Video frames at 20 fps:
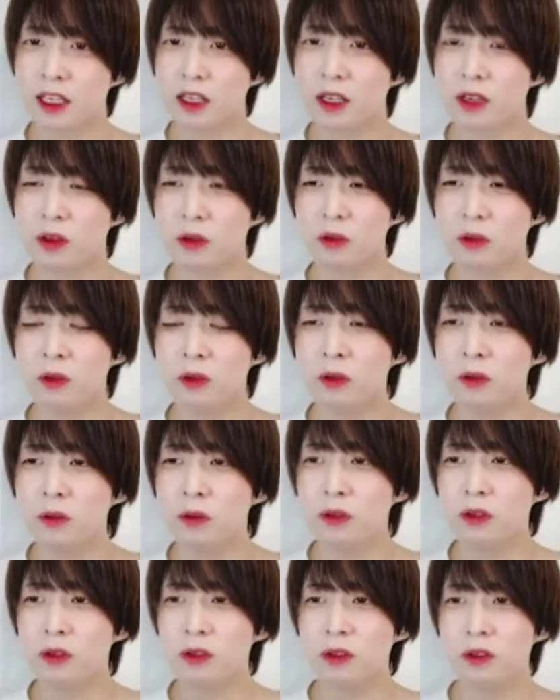はい。なので、この
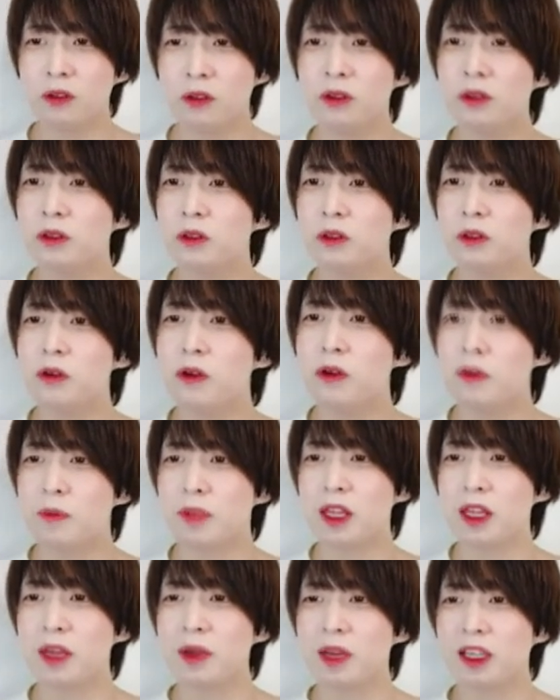方法と、この方法
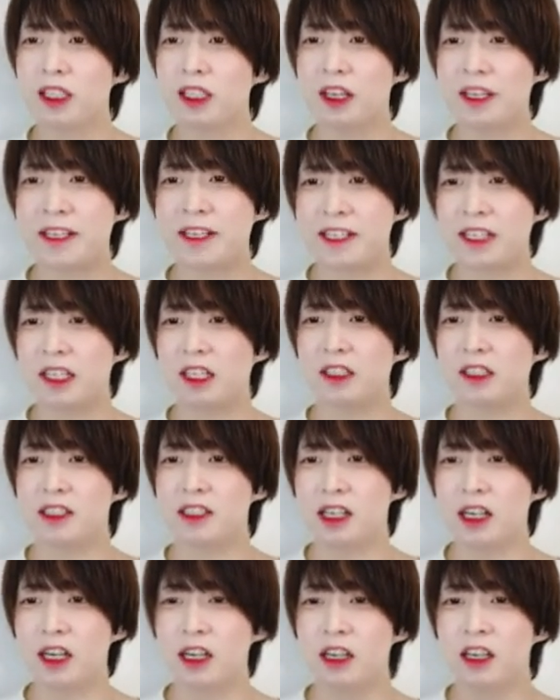は見た目はかなり自然な
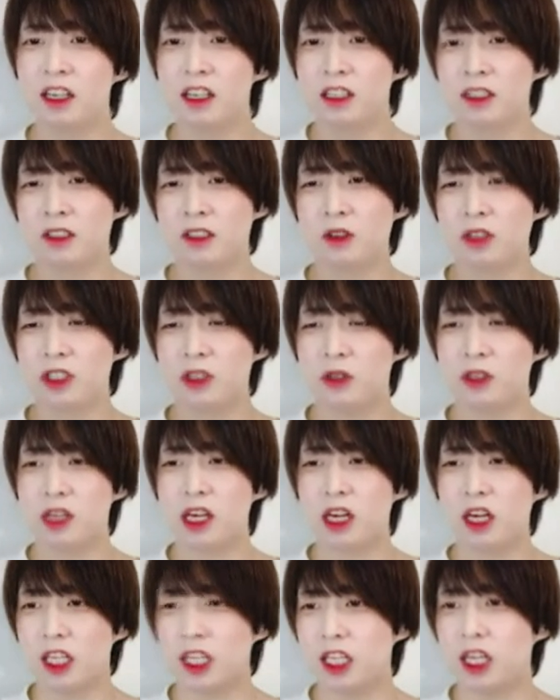んですが、少し
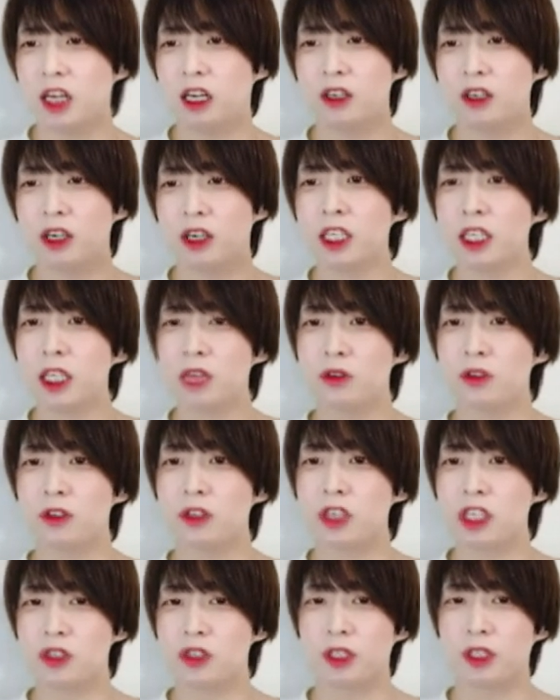操作感に難があるかな
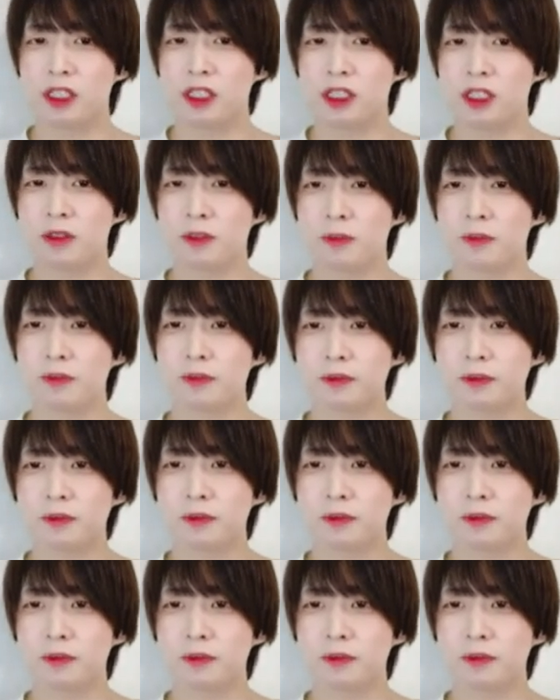という印象です。